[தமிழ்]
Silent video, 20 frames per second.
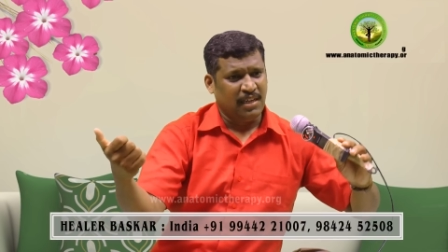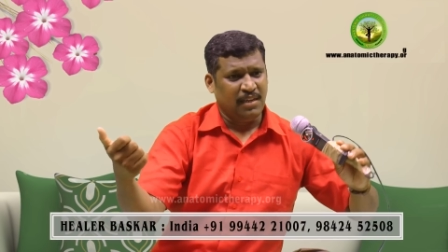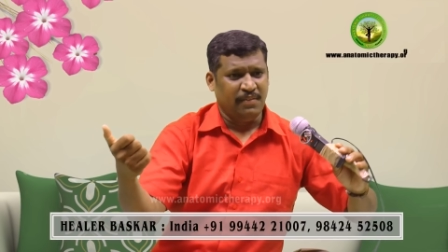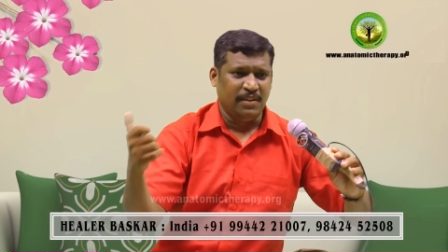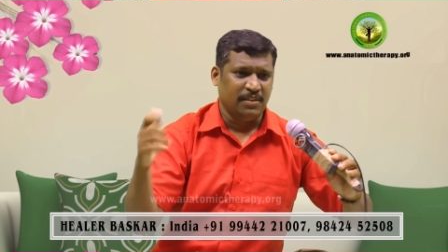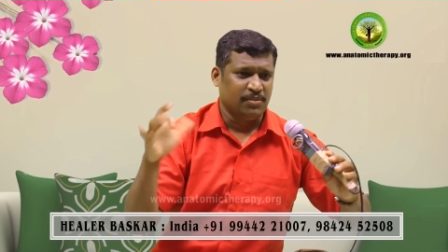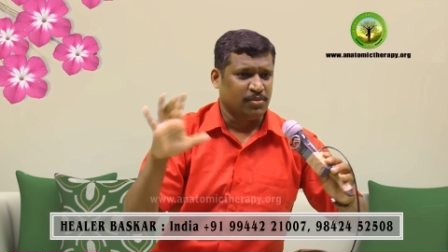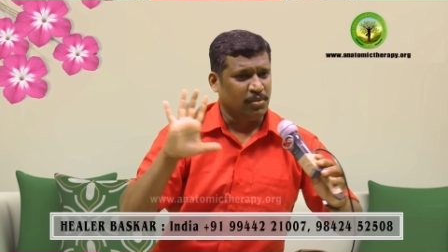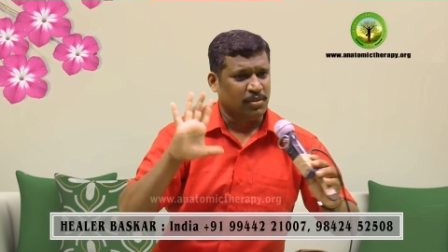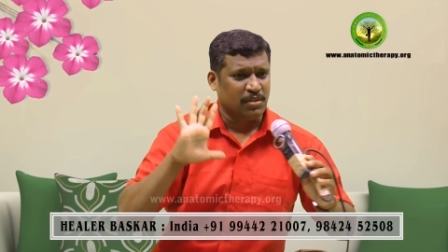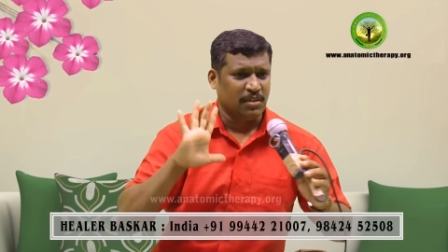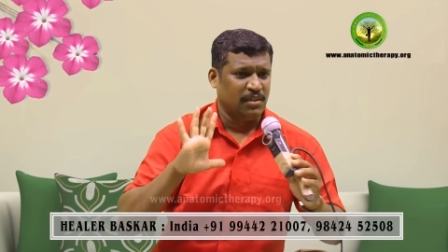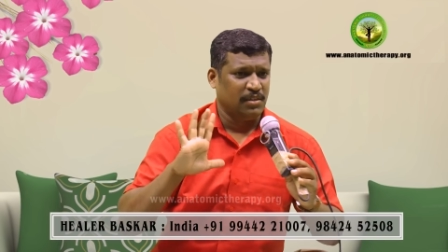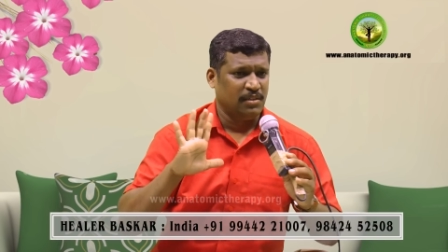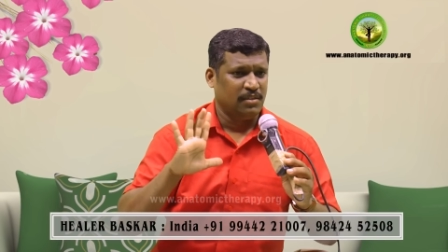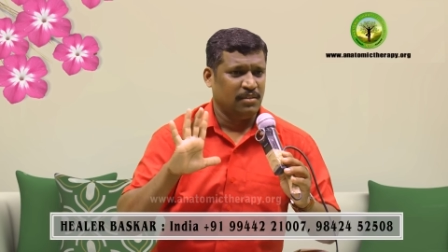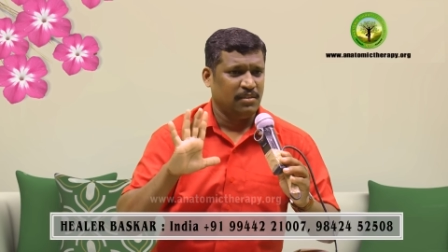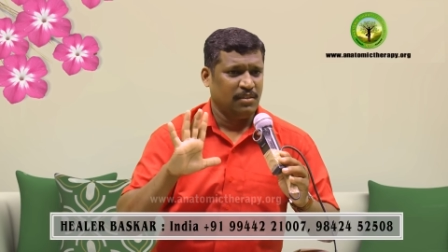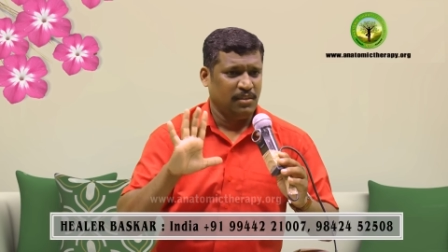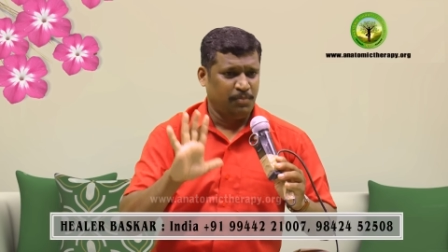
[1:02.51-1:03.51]
கேள்வியில் சொல்கிறேன்
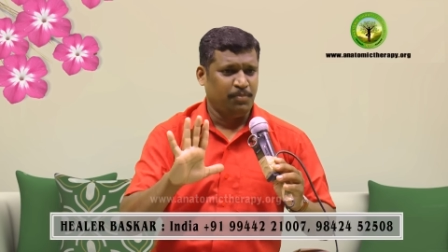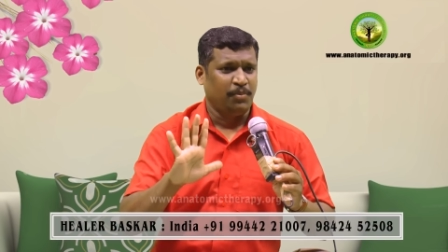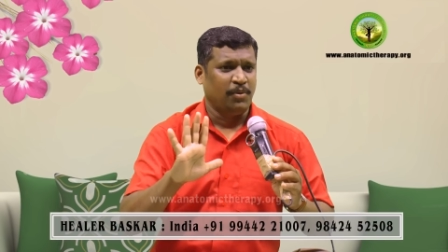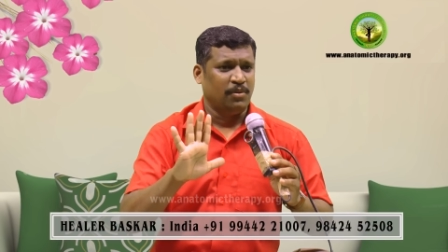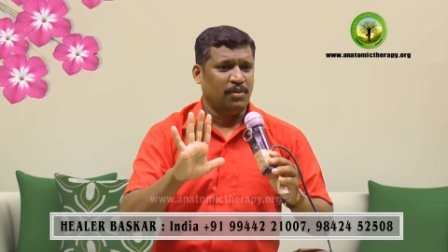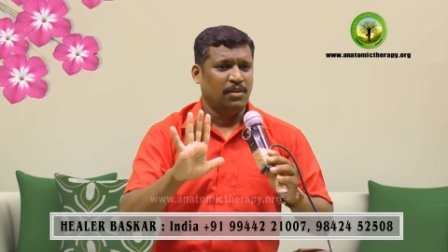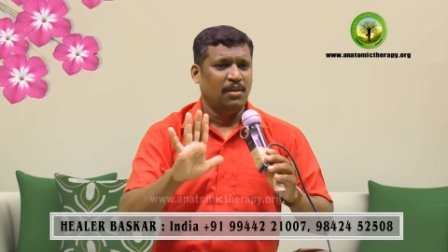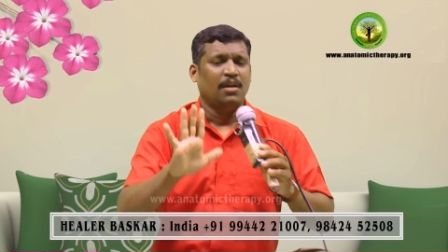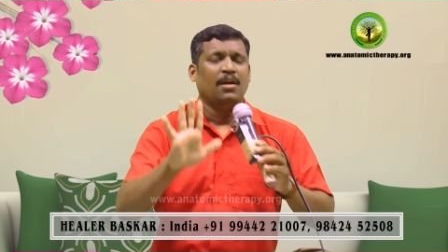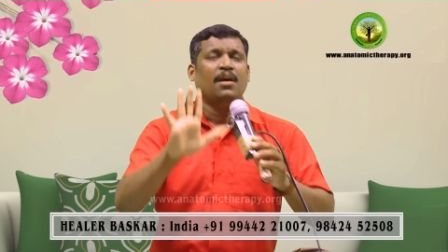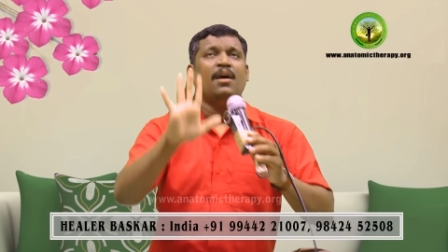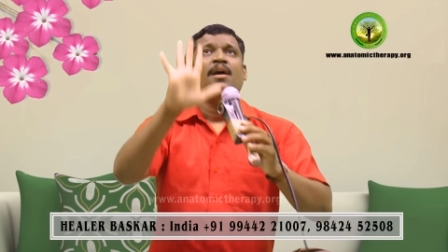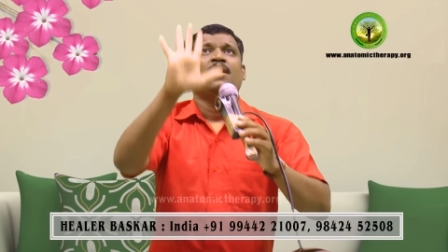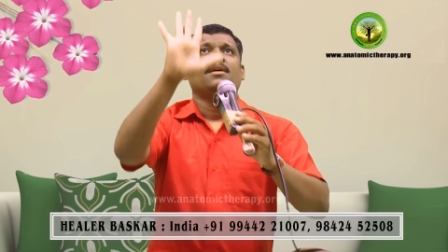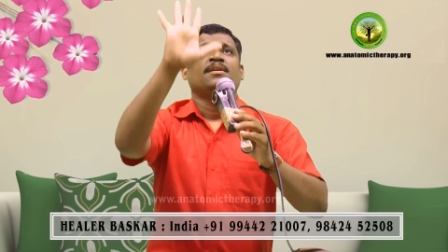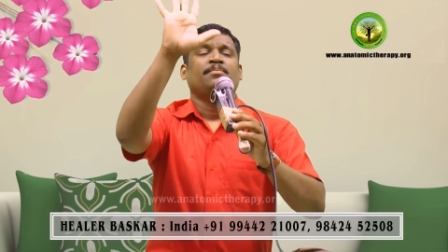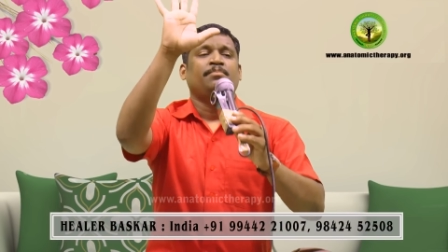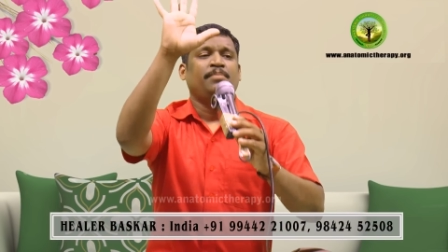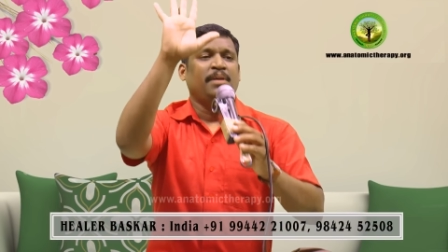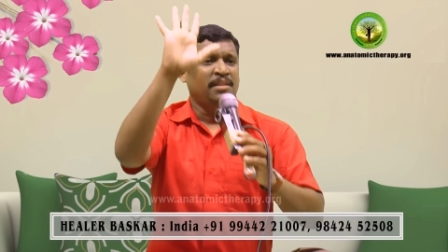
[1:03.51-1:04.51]
இப்போது
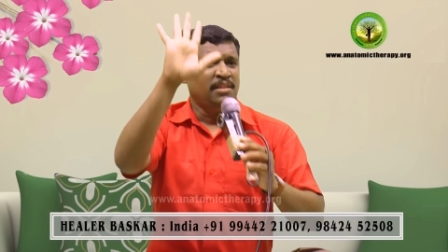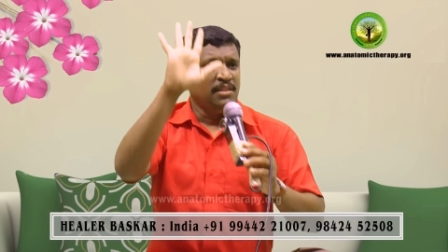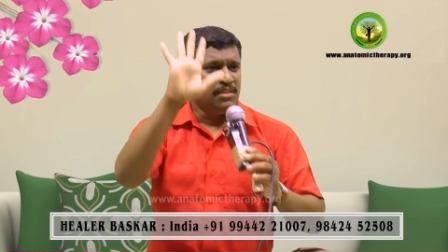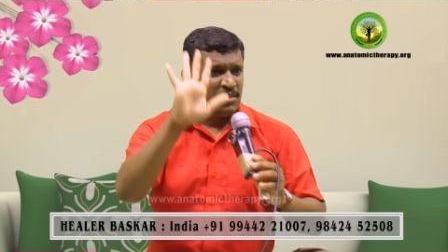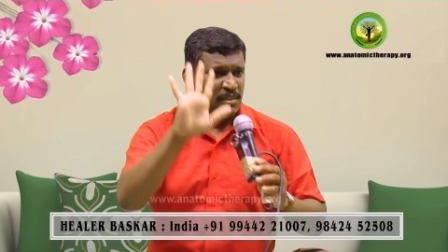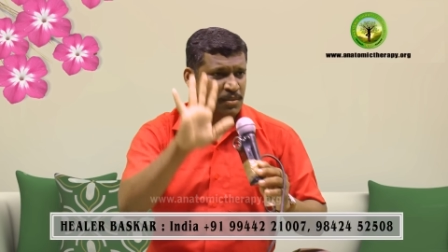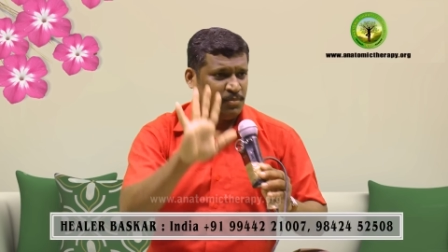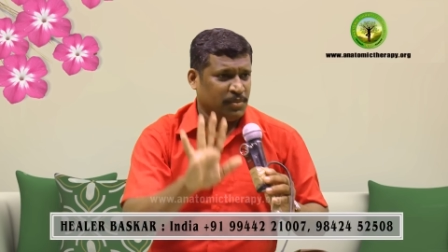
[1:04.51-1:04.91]
பேதிக்கு